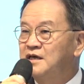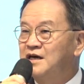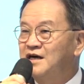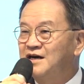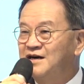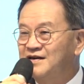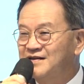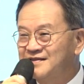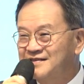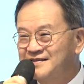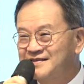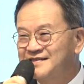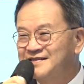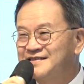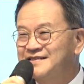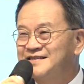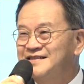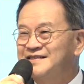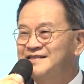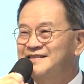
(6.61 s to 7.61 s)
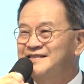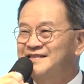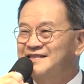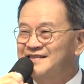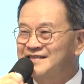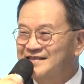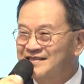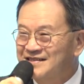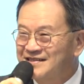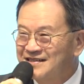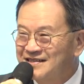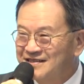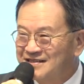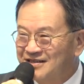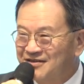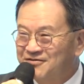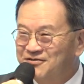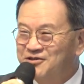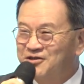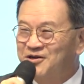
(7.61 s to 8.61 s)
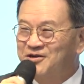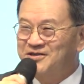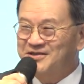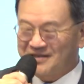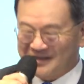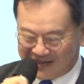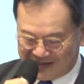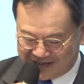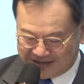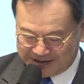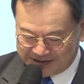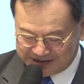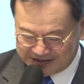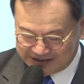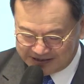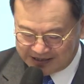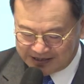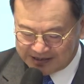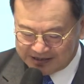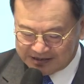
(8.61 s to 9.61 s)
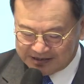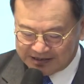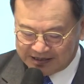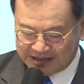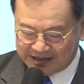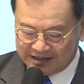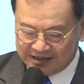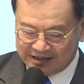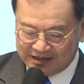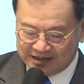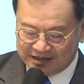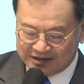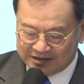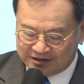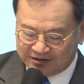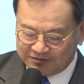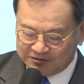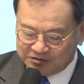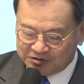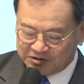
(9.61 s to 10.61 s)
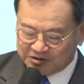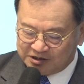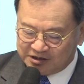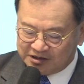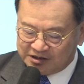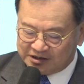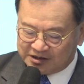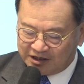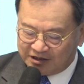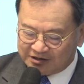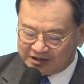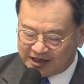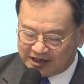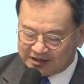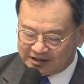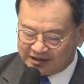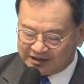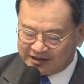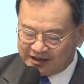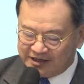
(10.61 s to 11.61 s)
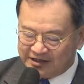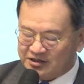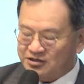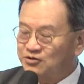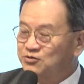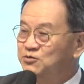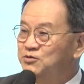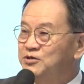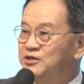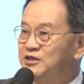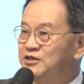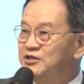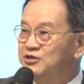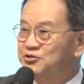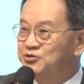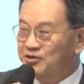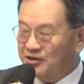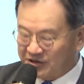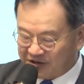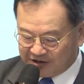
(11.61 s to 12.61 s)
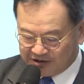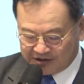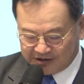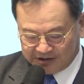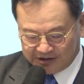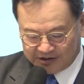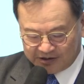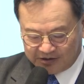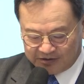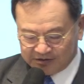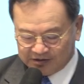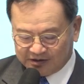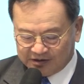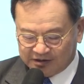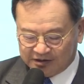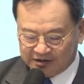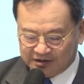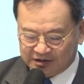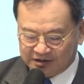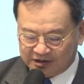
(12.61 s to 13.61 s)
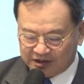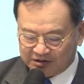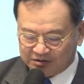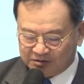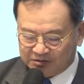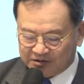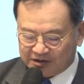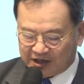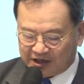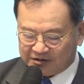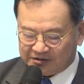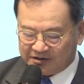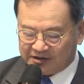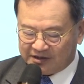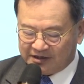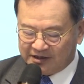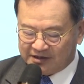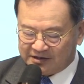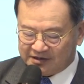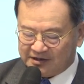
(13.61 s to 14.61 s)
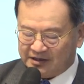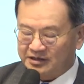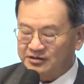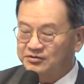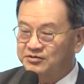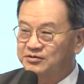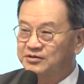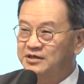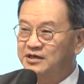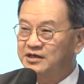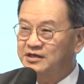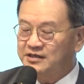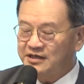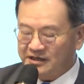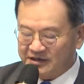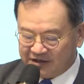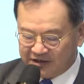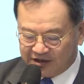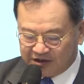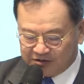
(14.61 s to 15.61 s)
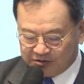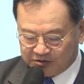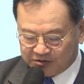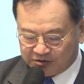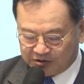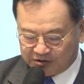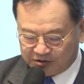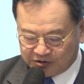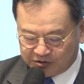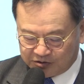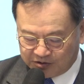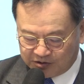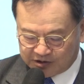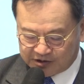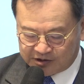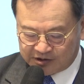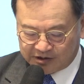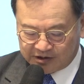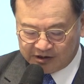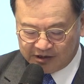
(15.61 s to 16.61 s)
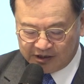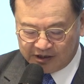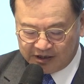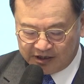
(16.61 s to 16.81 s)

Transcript: 啊，是陈副总，呀呀呀，陈副总是交大的电子物理的学士，同时是成功大学电子研究呃电机研究所的硕士，